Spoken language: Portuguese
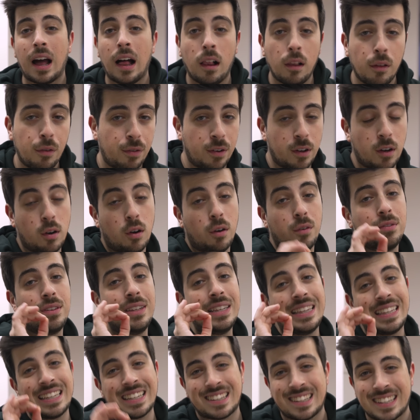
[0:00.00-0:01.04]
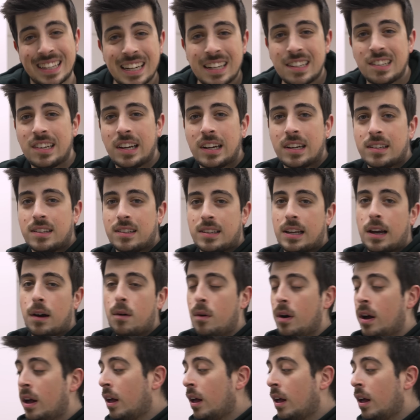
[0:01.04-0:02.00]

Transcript: Alpha 9 de terceira geração